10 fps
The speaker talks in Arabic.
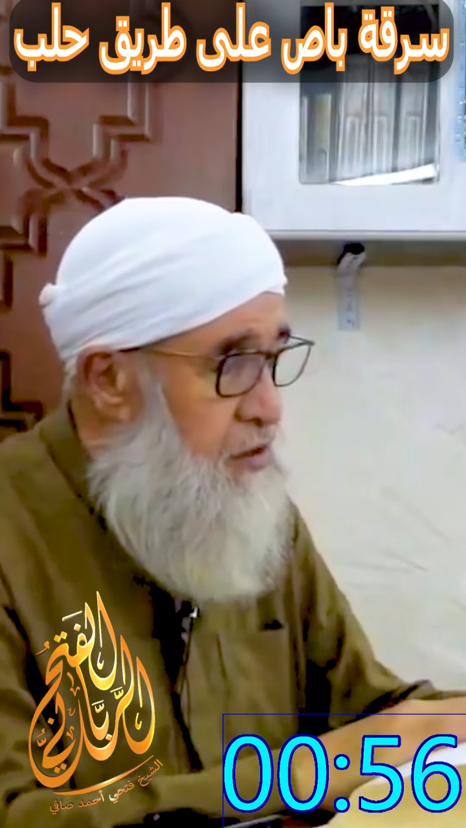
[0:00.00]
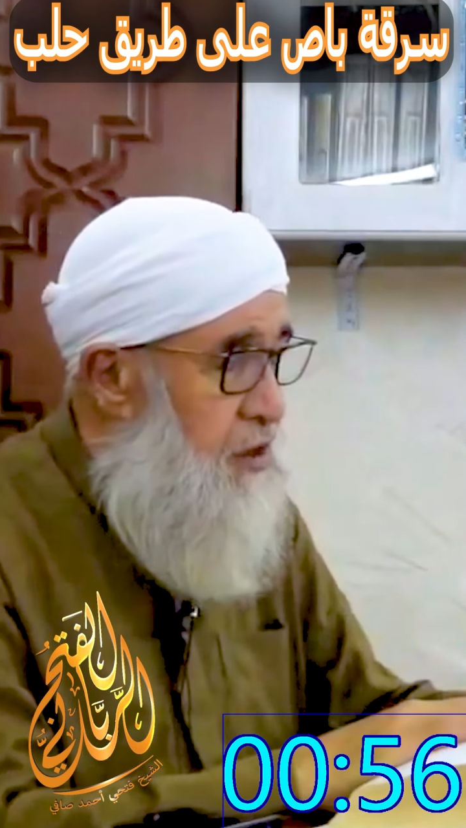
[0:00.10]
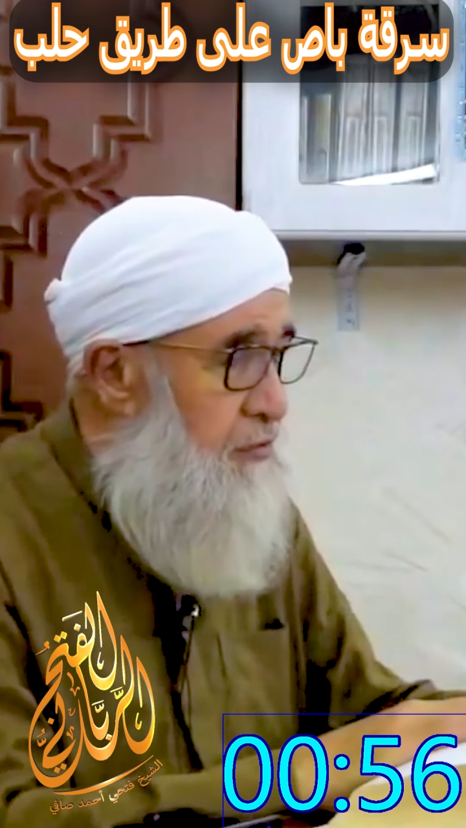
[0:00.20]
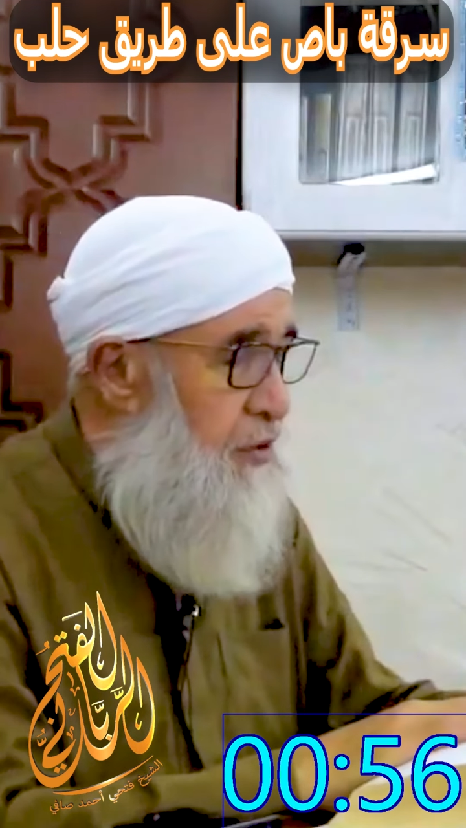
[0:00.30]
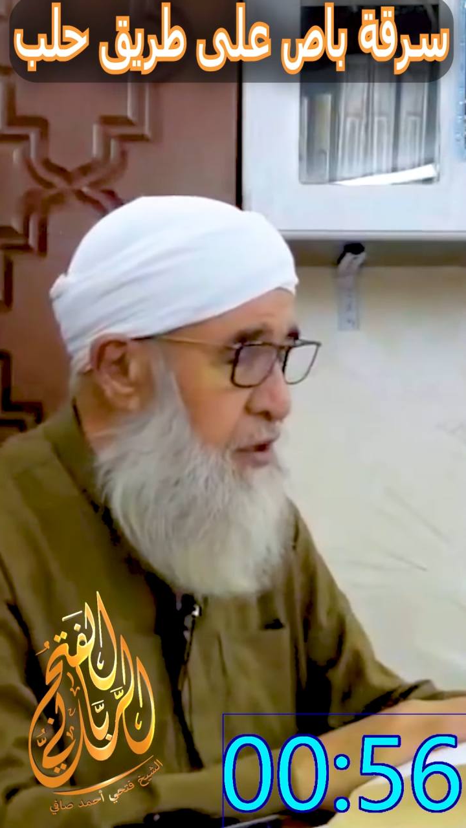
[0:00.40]

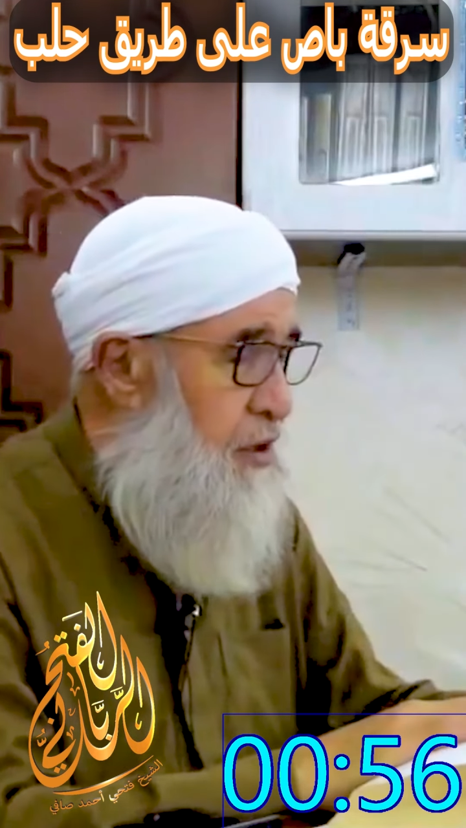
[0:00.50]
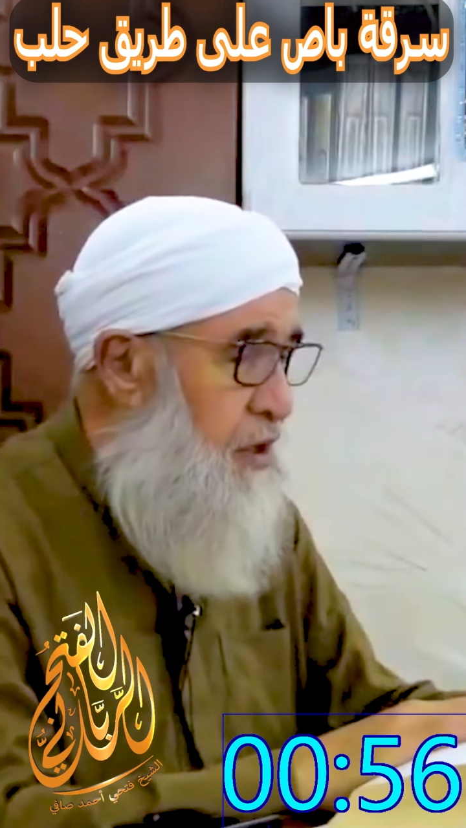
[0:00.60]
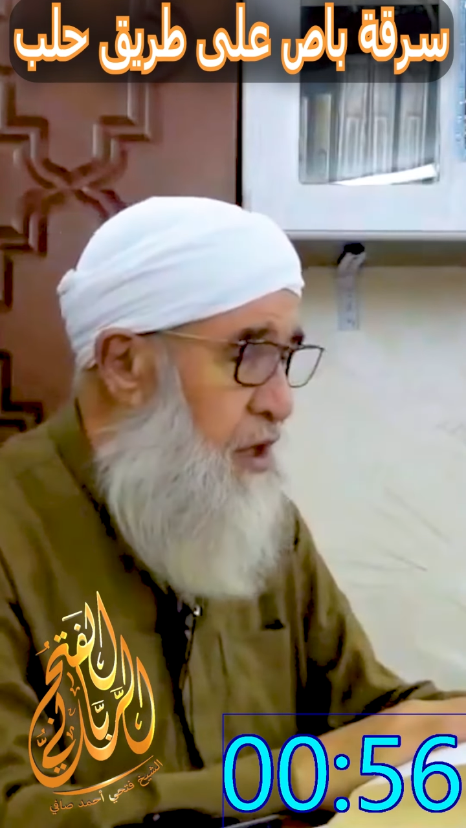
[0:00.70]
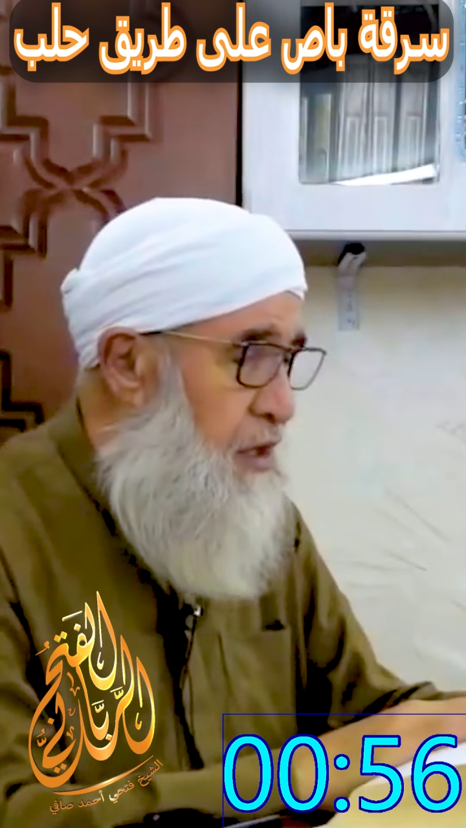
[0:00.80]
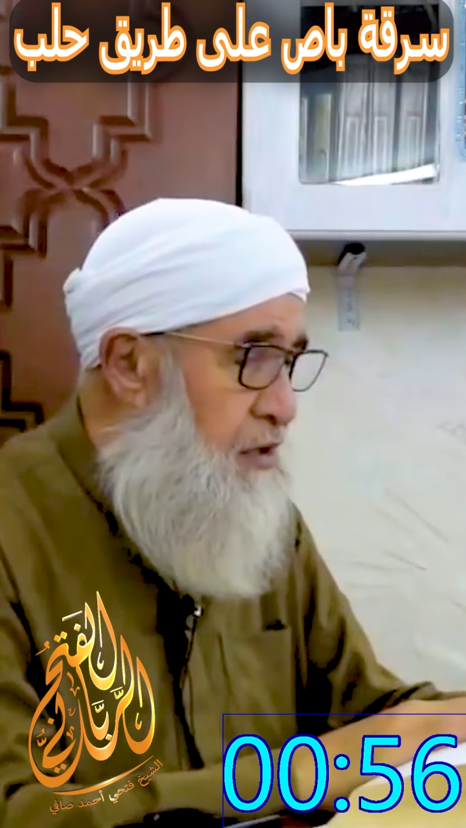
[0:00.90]
السفر
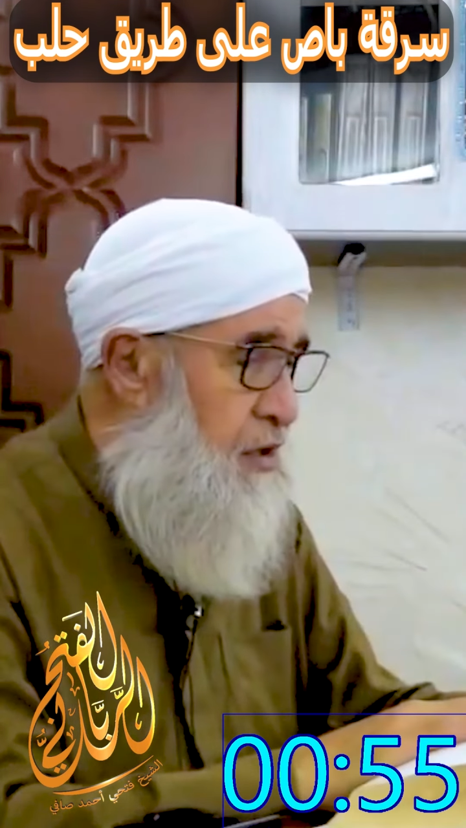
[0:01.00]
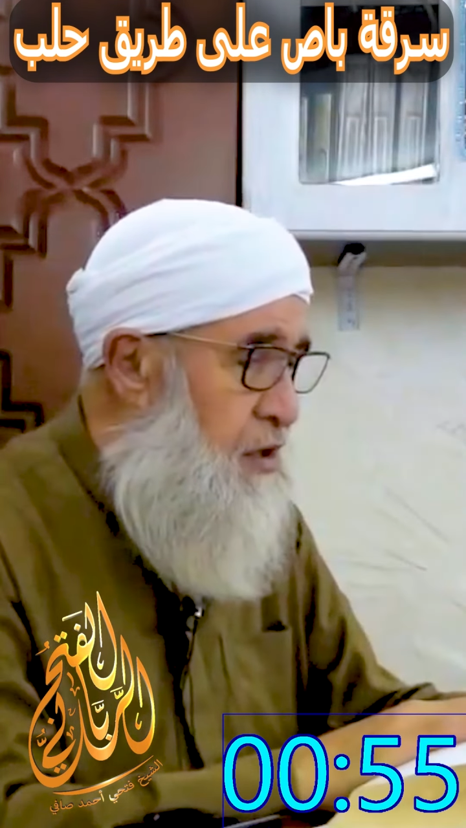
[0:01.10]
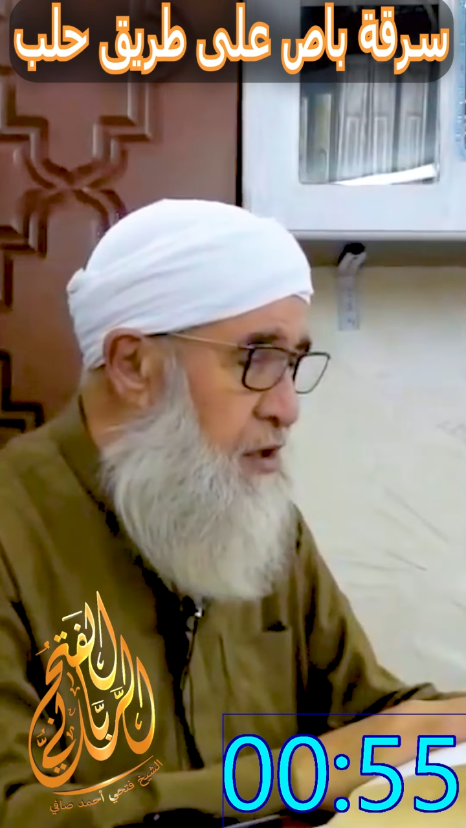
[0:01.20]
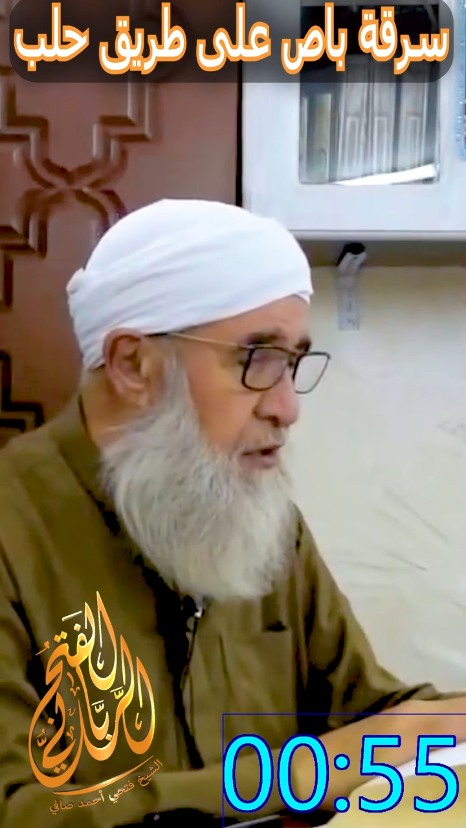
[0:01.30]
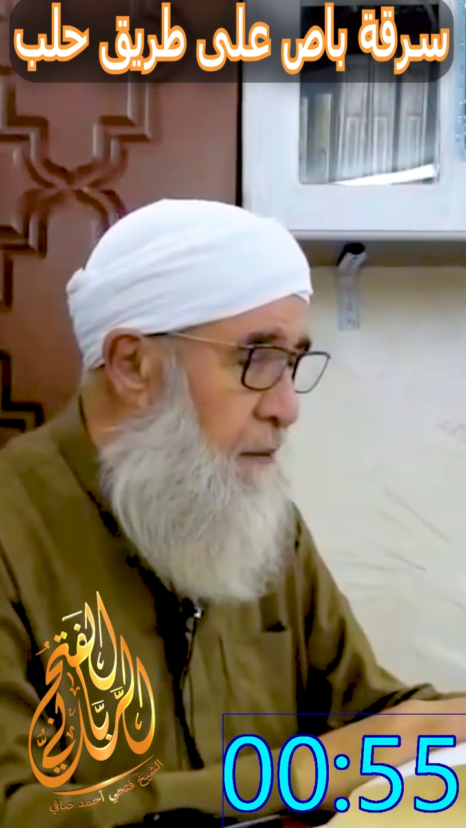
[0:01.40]

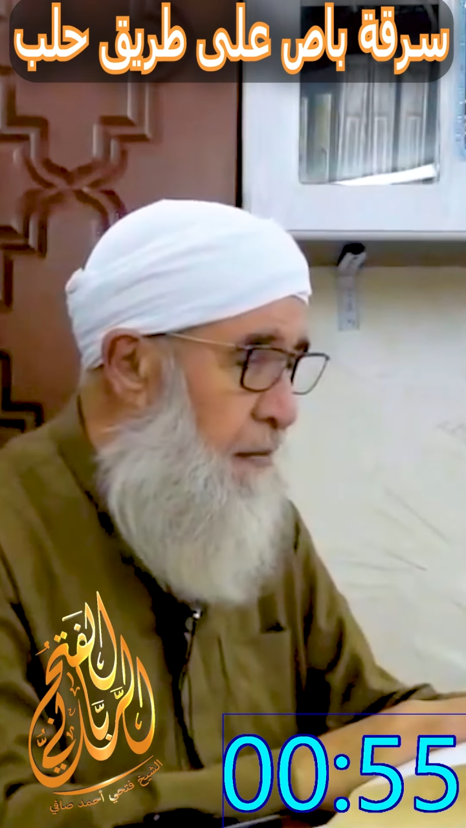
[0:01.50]
العاصي